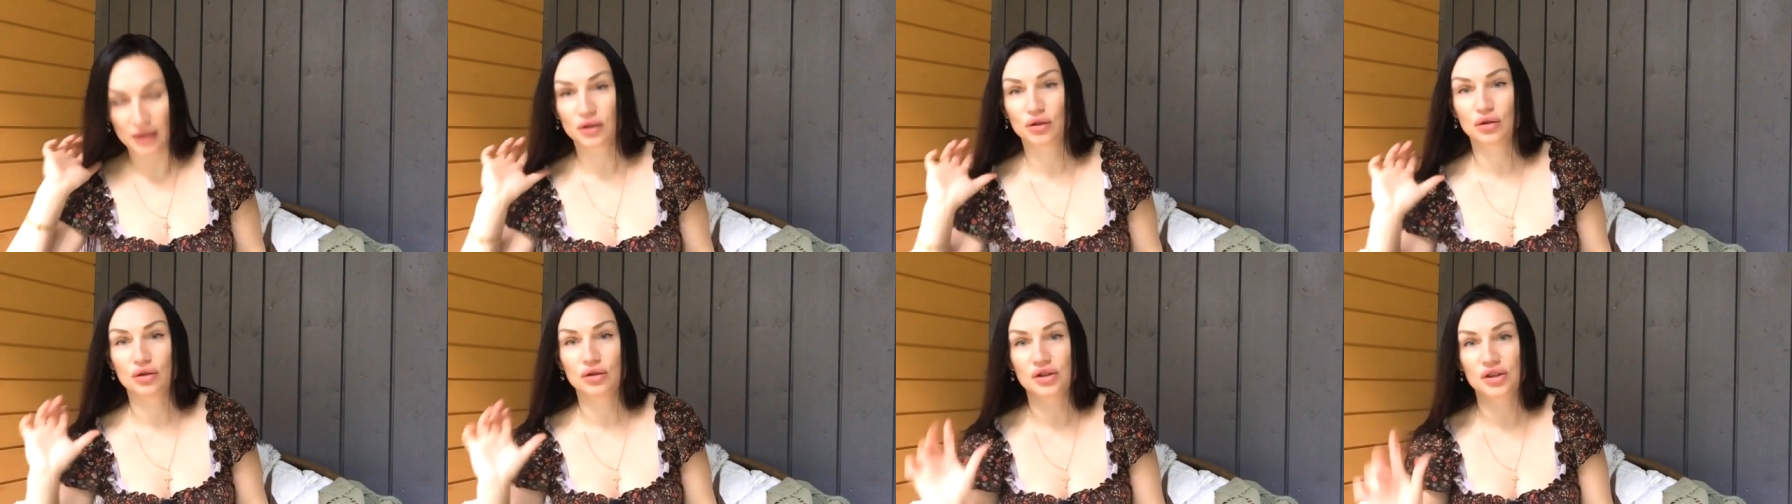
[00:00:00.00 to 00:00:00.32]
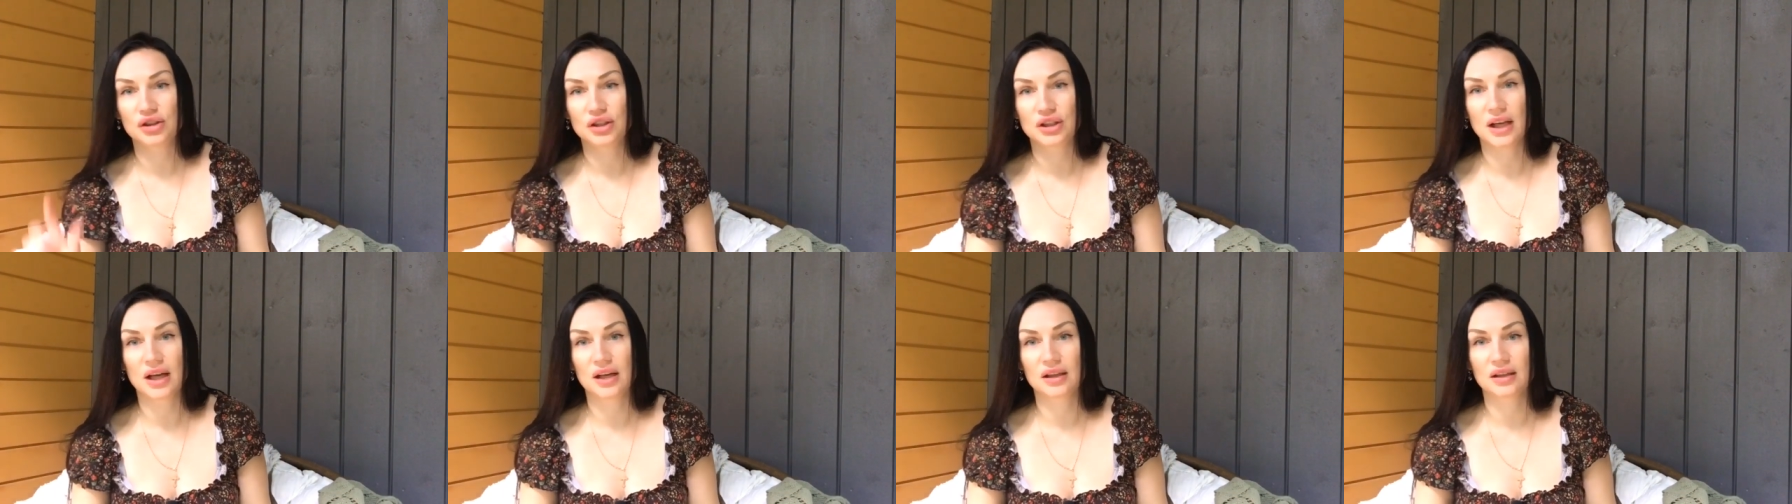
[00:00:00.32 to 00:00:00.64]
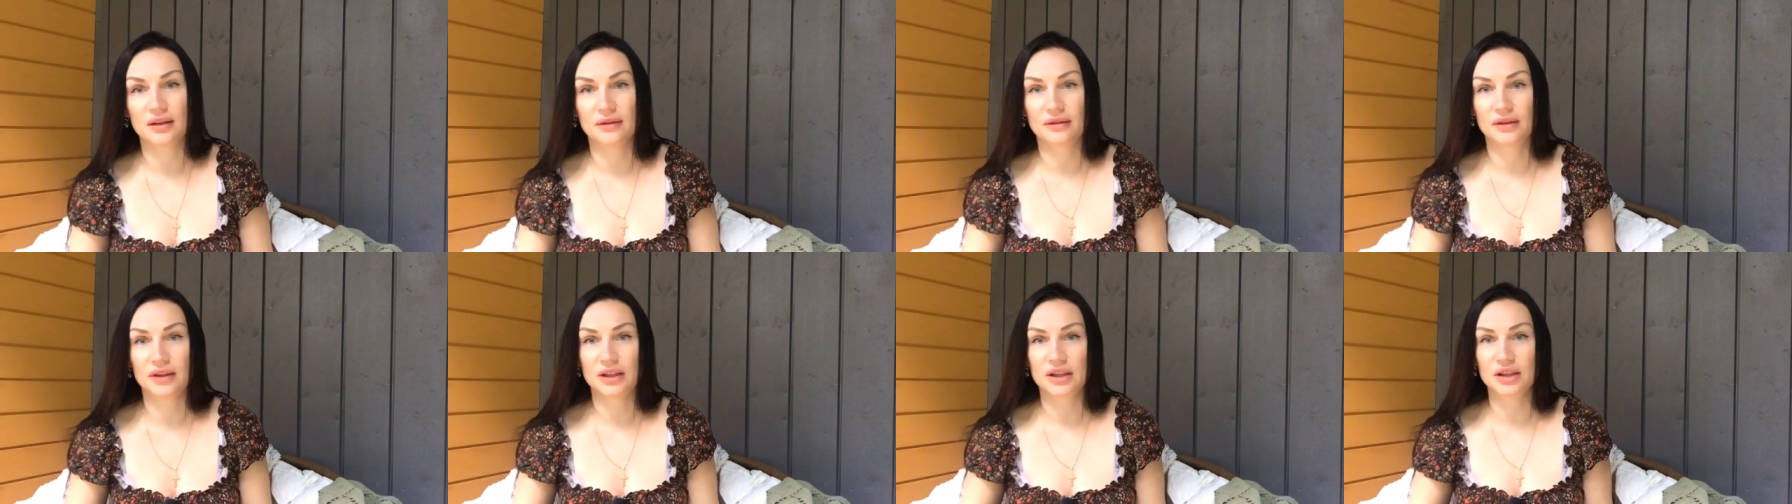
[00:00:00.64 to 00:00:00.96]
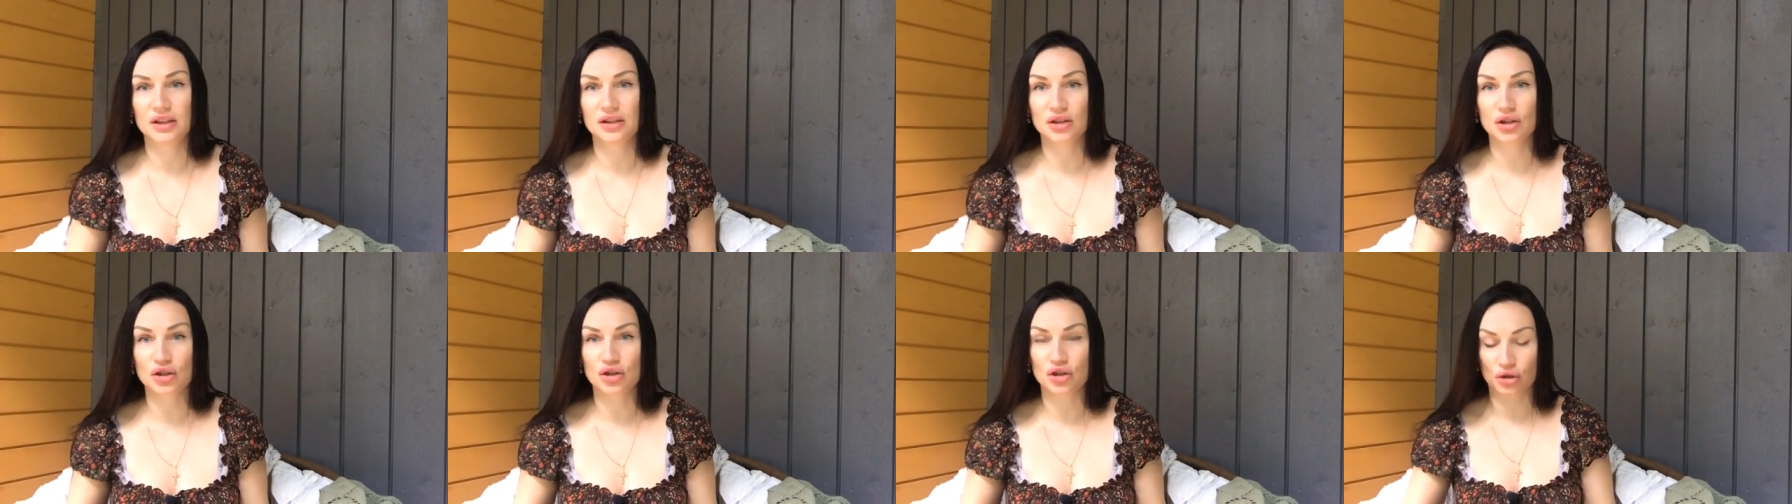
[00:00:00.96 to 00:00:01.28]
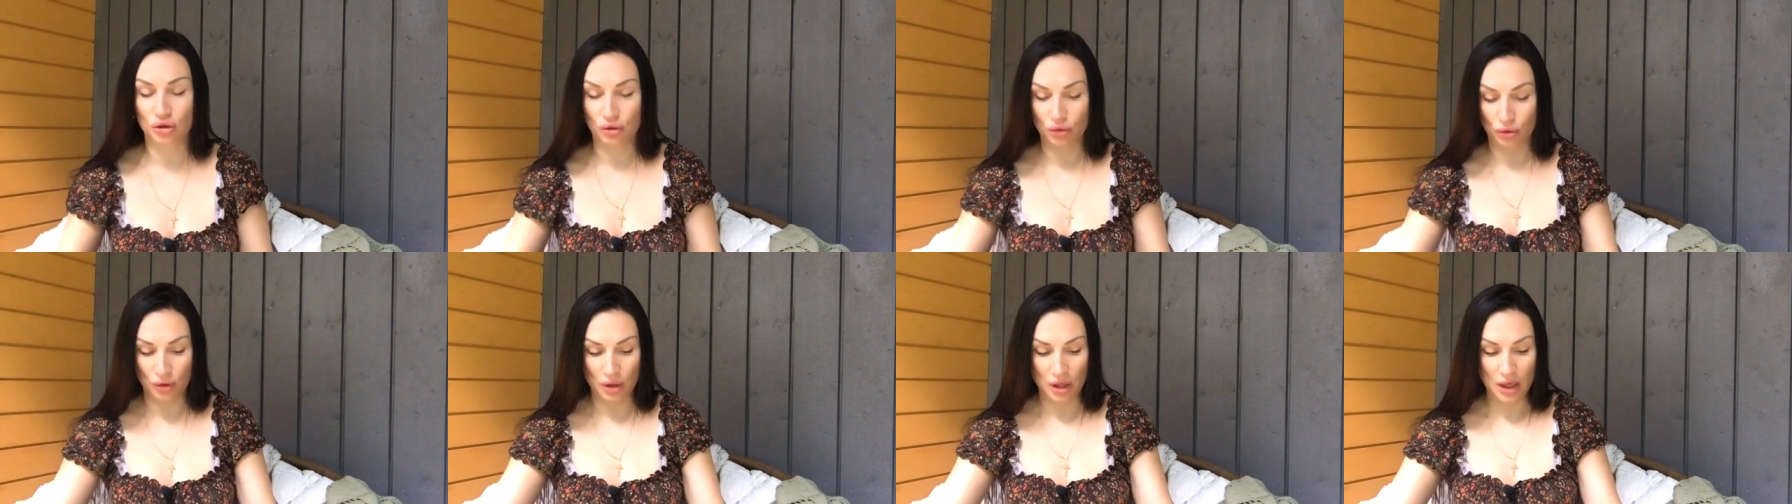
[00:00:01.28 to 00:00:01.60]
То есть я говорила,
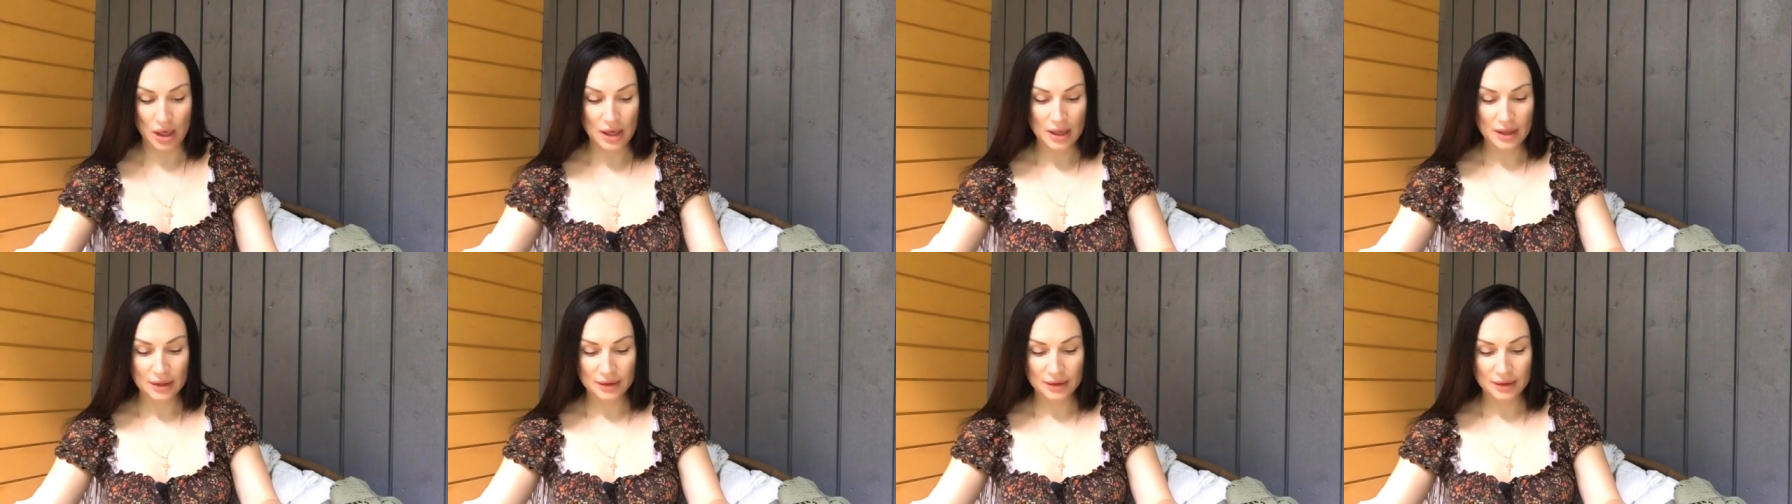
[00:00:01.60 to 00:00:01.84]
что